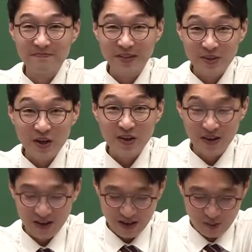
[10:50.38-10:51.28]
됐죠?
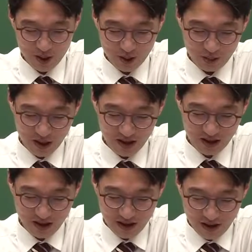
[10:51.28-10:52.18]
어, 그 다음
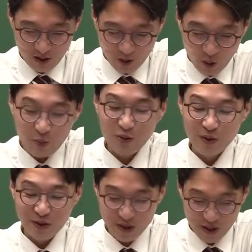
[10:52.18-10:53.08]
29번. 또
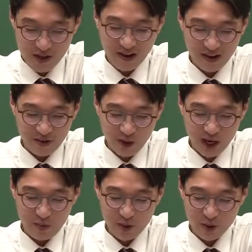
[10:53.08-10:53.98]
풀었었죠, 이거.
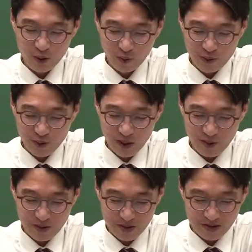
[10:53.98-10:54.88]
회계 변경 오류
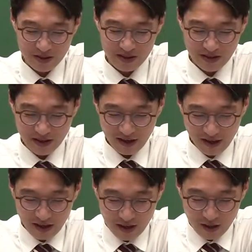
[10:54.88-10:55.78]
수정하면서, 그쵸?
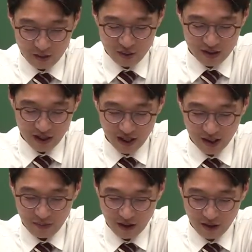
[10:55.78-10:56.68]
분식의
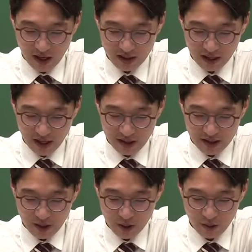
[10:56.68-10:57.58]
담당 회계사나
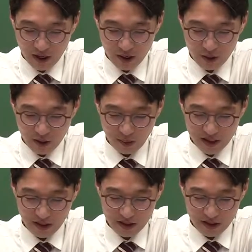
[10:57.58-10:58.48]
엑셀 연도 회계 연도
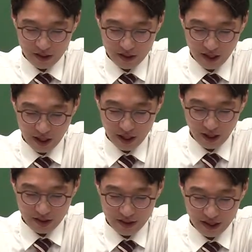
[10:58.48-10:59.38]
감사 과정에서 다음과
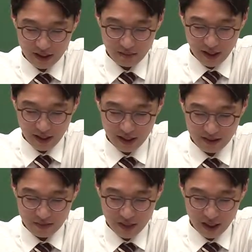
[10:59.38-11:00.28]
같은 사실을
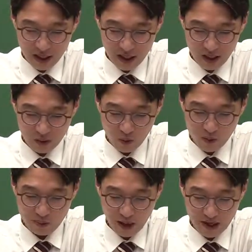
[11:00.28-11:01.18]
발견했습니다.
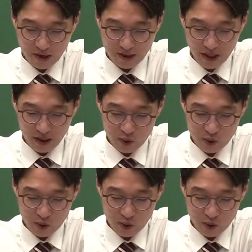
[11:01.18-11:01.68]
동 발견 사항을